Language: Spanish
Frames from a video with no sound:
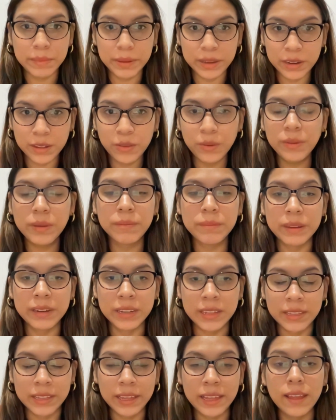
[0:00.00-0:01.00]
Bienvenido,
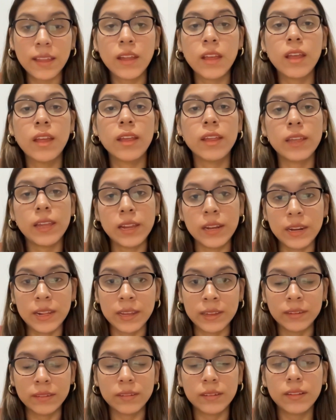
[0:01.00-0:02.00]
bienvenida.
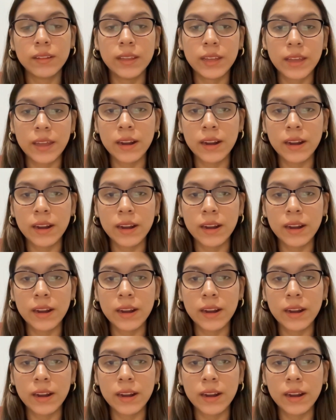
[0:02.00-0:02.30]
Elian,